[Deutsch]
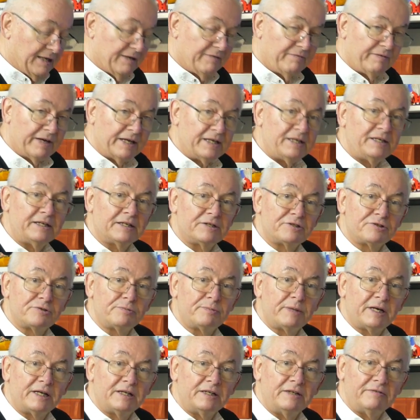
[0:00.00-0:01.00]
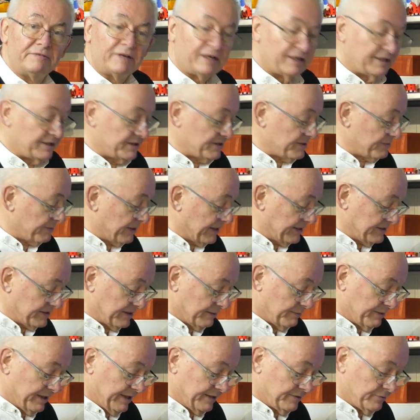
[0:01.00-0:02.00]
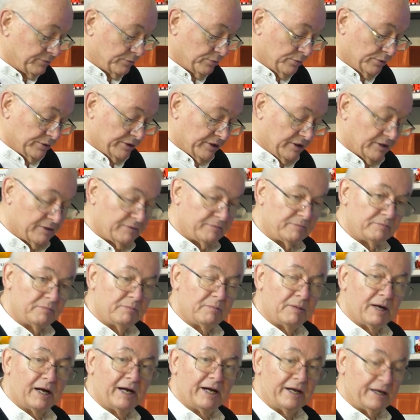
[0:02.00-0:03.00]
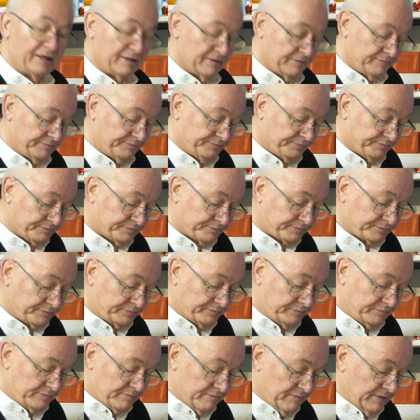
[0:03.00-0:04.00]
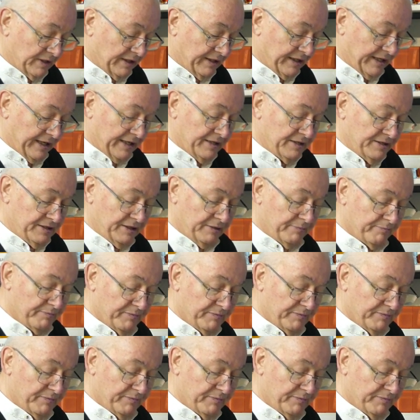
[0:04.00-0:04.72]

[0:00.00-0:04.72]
Wenn ich also mein Device, mein Tablet oder mein Handy